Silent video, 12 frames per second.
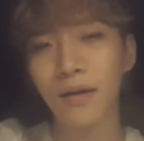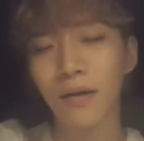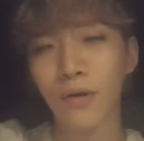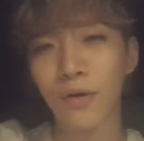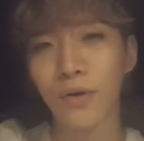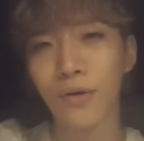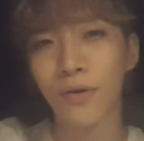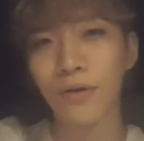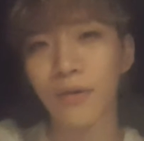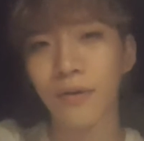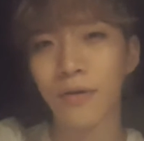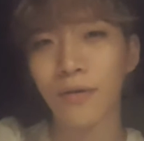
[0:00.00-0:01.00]

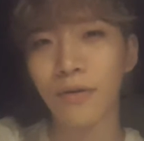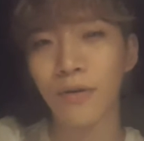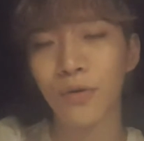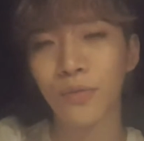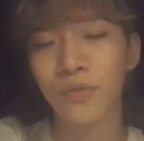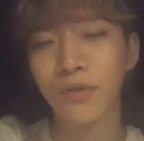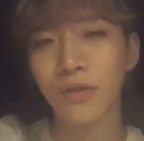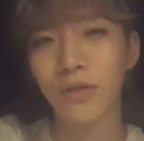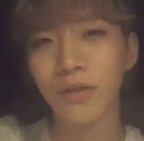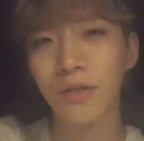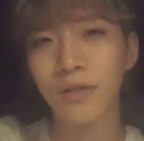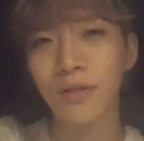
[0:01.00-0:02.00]
어,
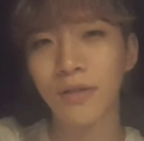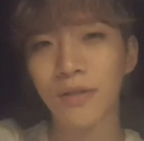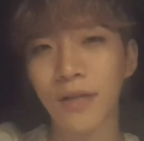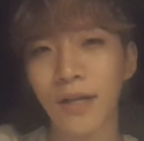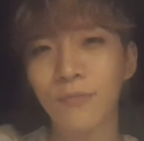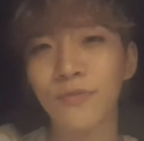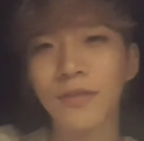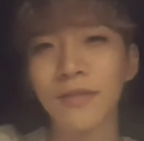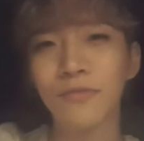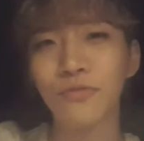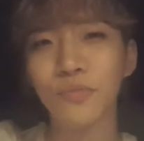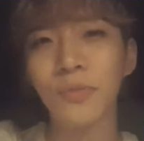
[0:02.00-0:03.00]
여러분들
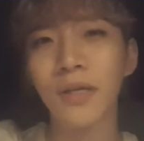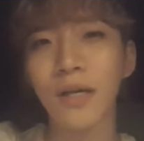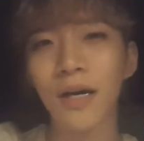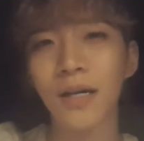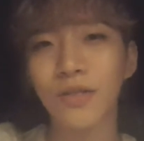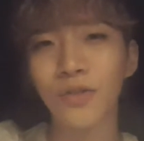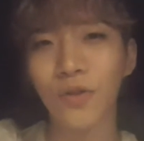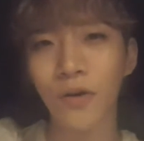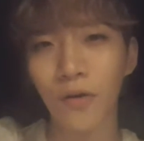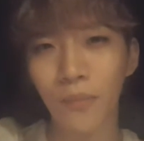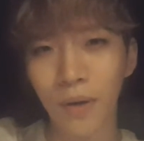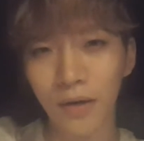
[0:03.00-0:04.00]
아무튼 준비하셨던
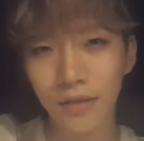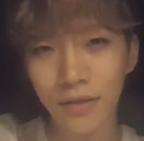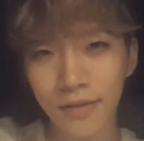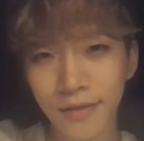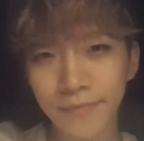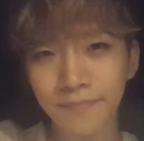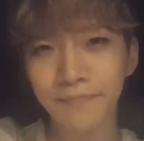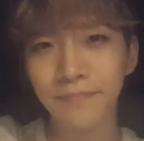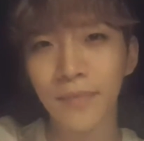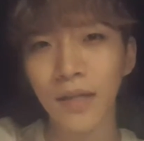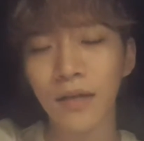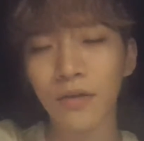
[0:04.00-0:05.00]
것만큼
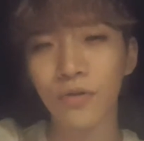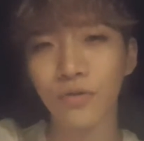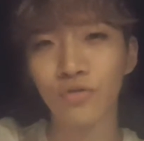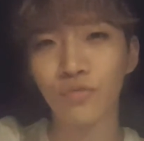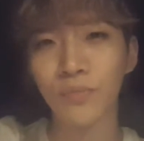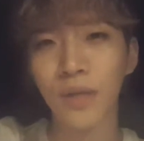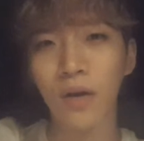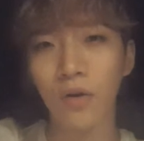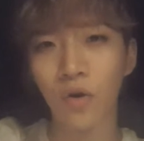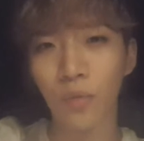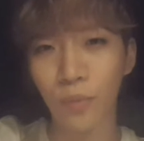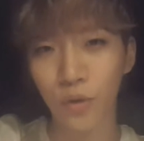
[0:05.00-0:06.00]
그리고 준비한
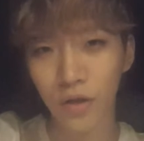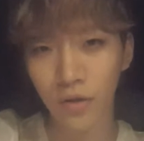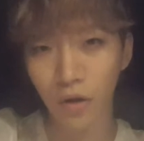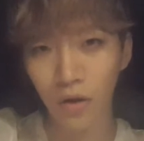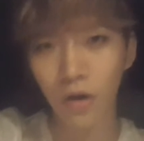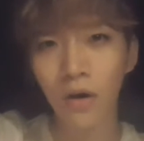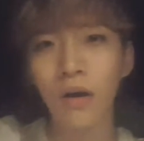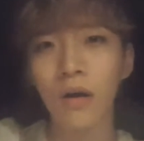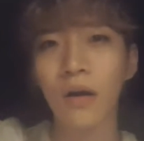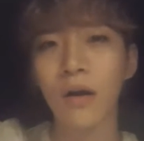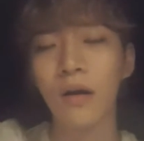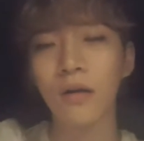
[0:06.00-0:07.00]
것보다 더
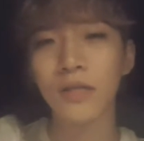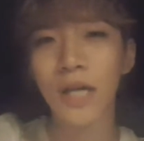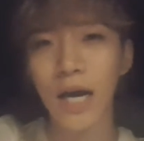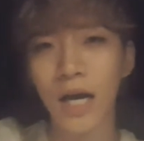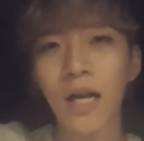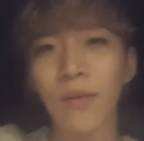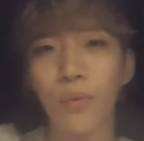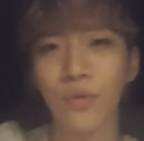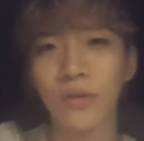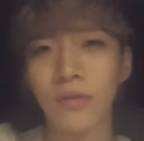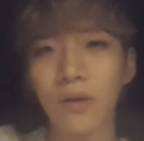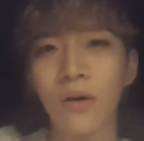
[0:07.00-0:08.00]
잘
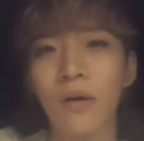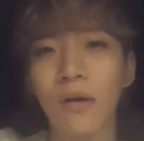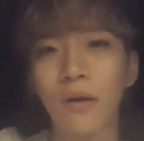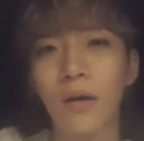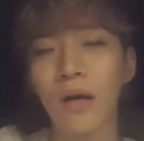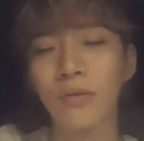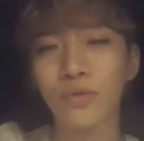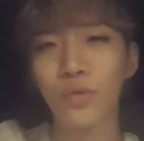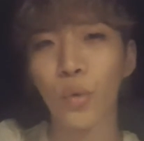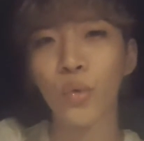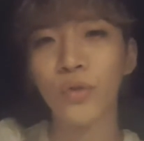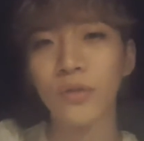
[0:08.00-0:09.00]
보셔서 아주
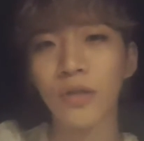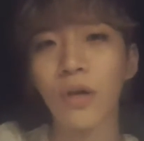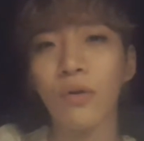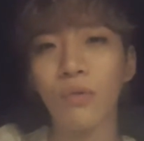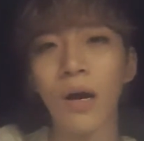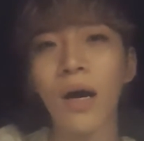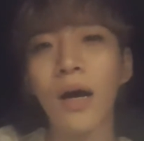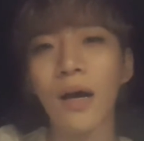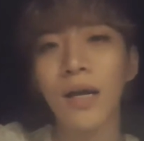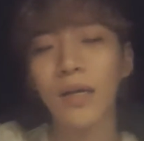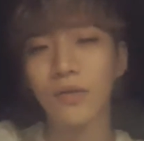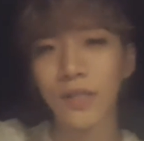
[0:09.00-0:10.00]
좋은 결과
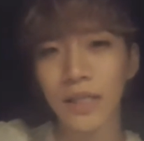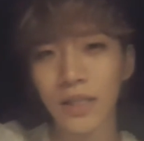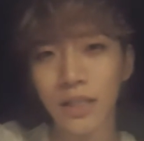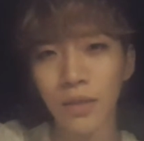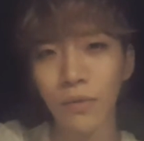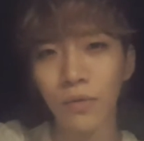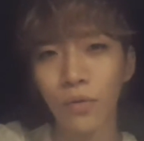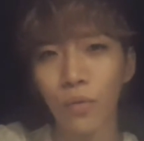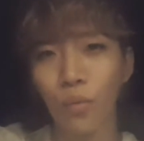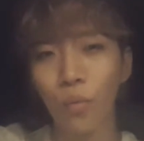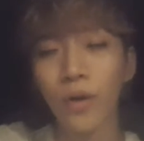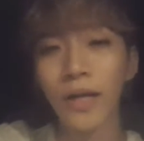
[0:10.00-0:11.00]
자신이
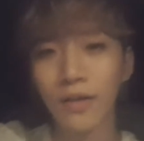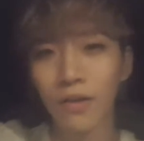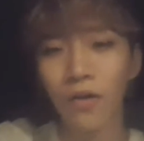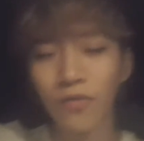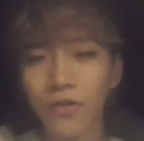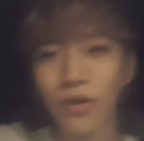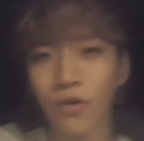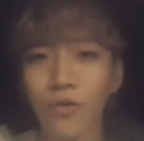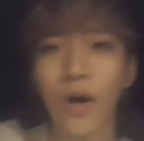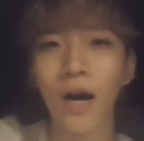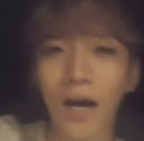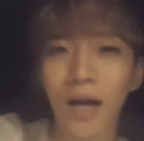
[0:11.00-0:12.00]
원했던
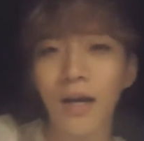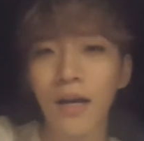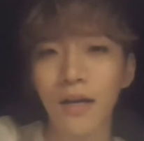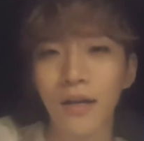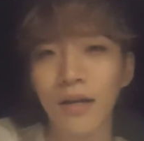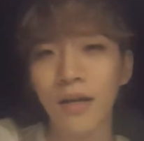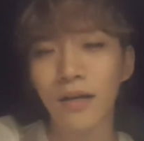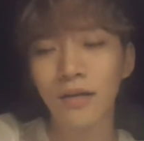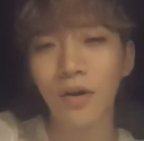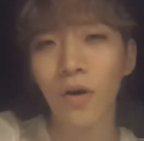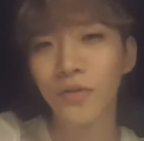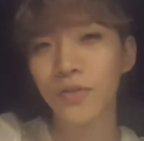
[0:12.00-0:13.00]
결과 를
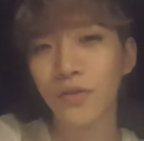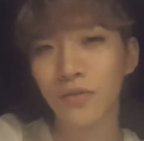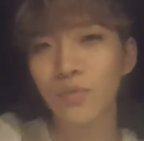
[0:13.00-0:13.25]
얻으셨으면